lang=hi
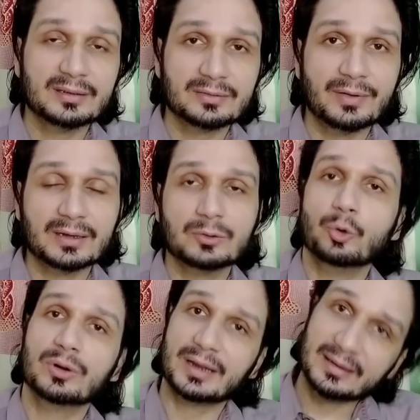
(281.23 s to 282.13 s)
किस वक्त
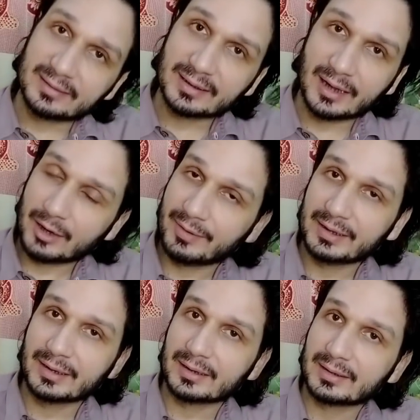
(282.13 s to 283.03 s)
और कैसे
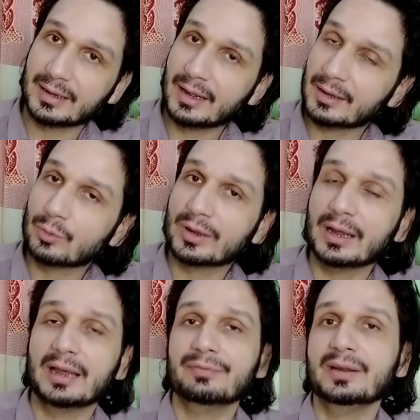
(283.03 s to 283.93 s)
कार्रवाई करते हैं क्योंकि
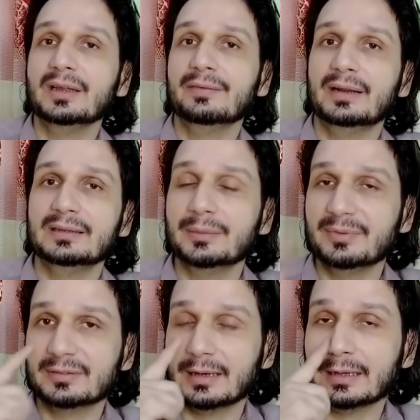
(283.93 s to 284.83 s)
एफ वाले
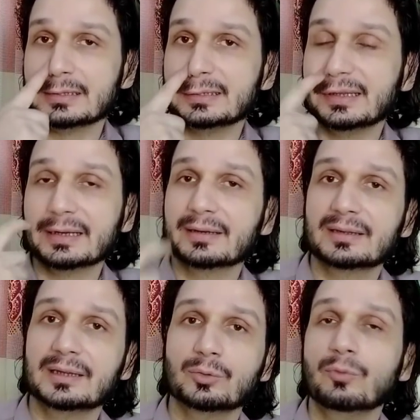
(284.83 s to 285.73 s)
जब इस तरह की चीज़ें
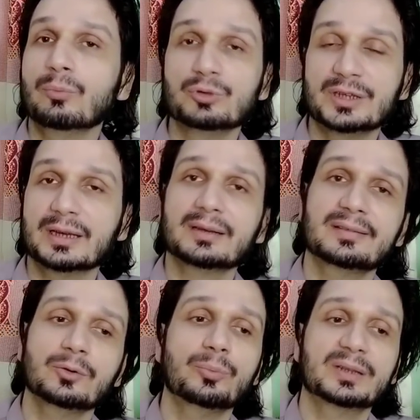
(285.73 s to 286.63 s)
करते हैं तो वो मुझे या
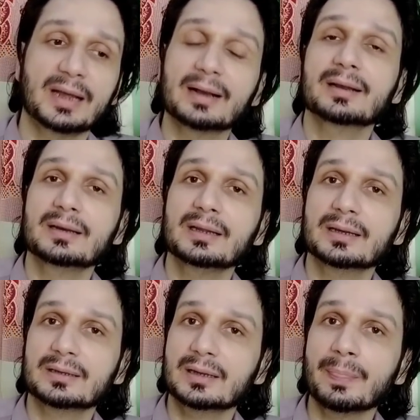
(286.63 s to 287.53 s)
किसी को बता कर नहीं
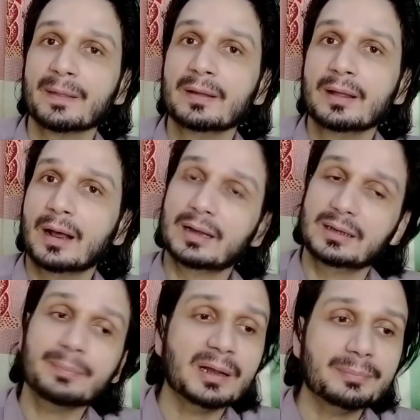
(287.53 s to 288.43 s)
करते हाँ
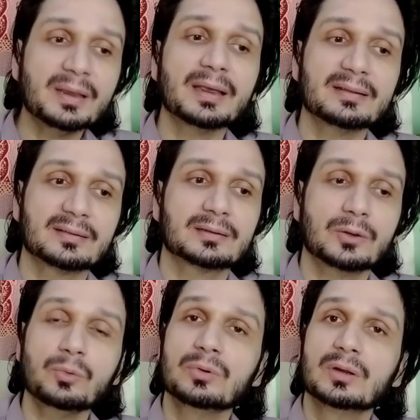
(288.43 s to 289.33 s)
ये बात मैं कह
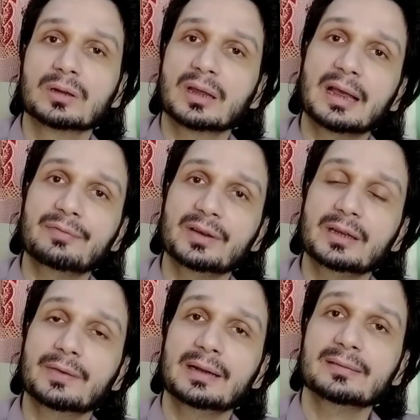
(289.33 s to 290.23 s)
सकता हूँ ये एफ
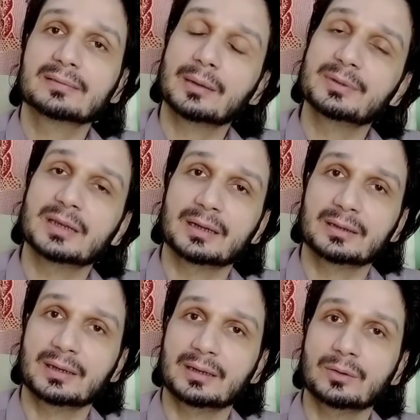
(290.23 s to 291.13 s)
आई e वाले सब
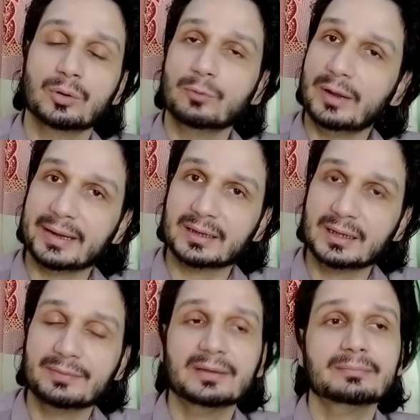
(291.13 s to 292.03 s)
जानते हैं और वो
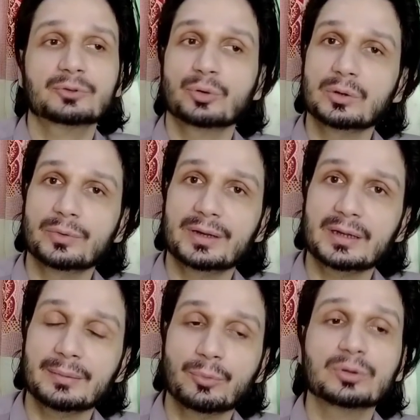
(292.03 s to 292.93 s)
एक्टिव हैं सोए हुए
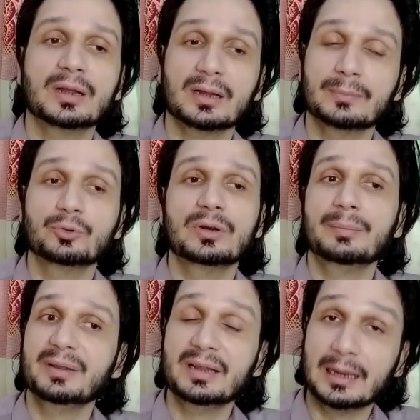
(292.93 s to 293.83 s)
नहीं हैं बहुत
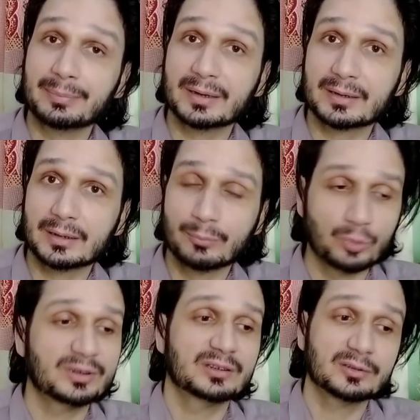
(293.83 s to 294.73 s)
अलहमदिल्ला मेरी हेल्प कर रहे हैं
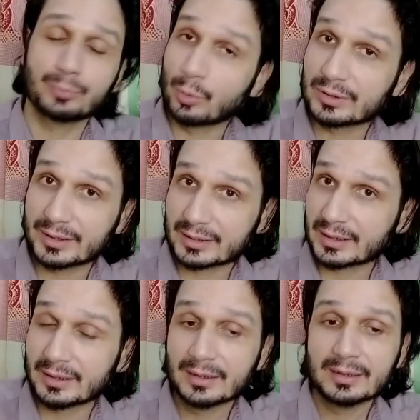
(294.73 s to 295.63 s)
बहुत ज़्यादा सपोर्ट कर
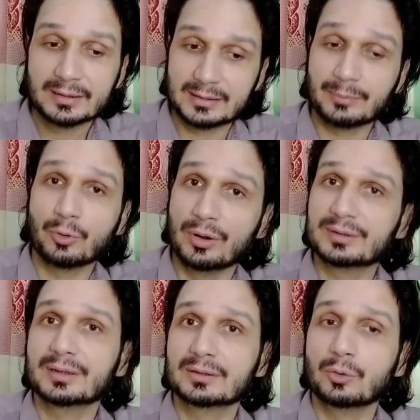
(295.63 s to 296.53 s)
रहे हैं जब
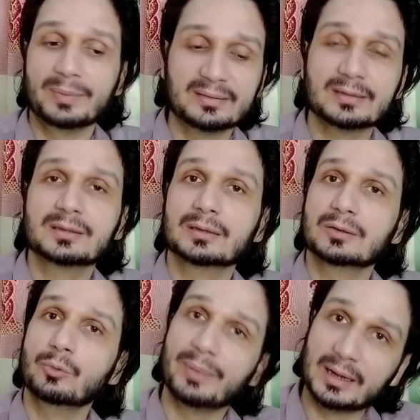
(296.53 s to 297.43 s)
कॉल करता हूँ मैसेज
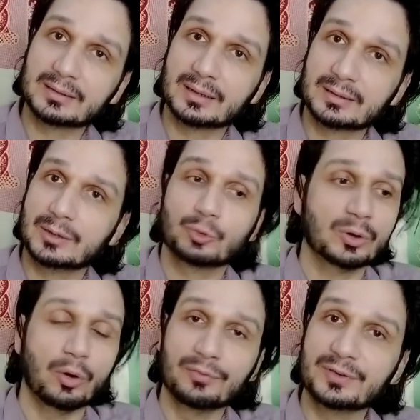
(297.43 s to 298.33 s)
करता हूँ बात करते हैं
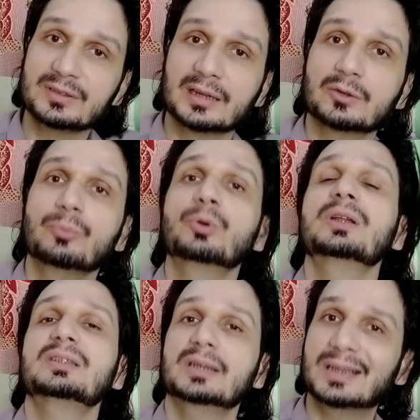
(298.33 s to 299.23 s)
उनके ऑफिस जाता हूँ
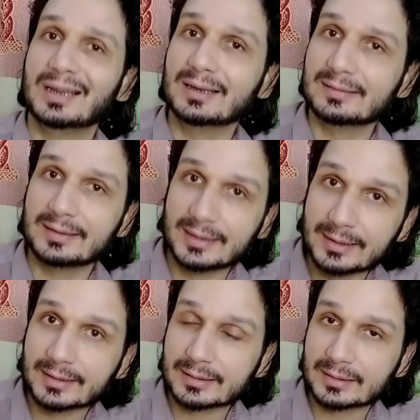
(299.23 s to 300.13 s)
बहुत अच्छे तरीके से
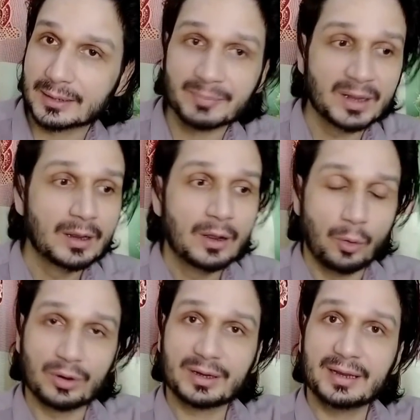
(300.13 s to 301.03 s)
डील करते हैं
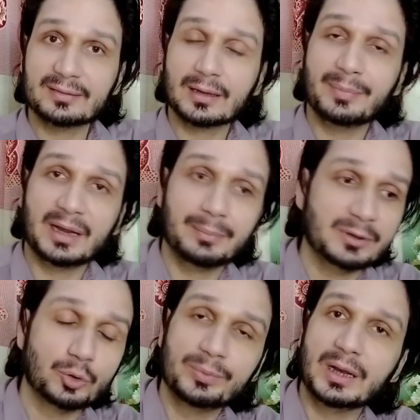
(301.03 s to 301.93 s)
और केस के बारे
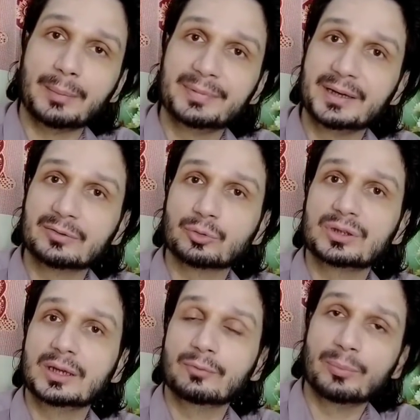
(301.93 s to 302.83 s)
में जो भी अपडेट्स
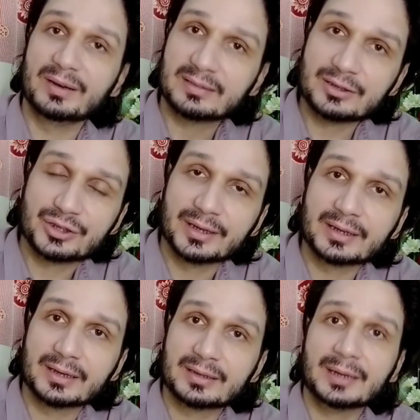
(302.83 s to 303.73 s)
होती हैं वो मेरे साथ
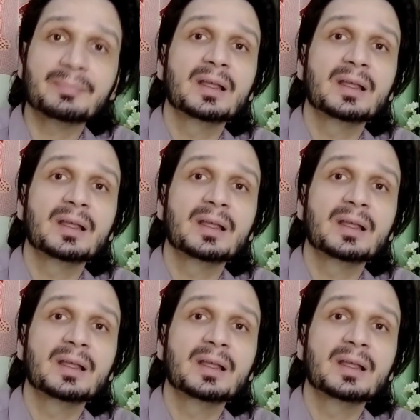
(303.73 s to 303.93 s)
शेयर करते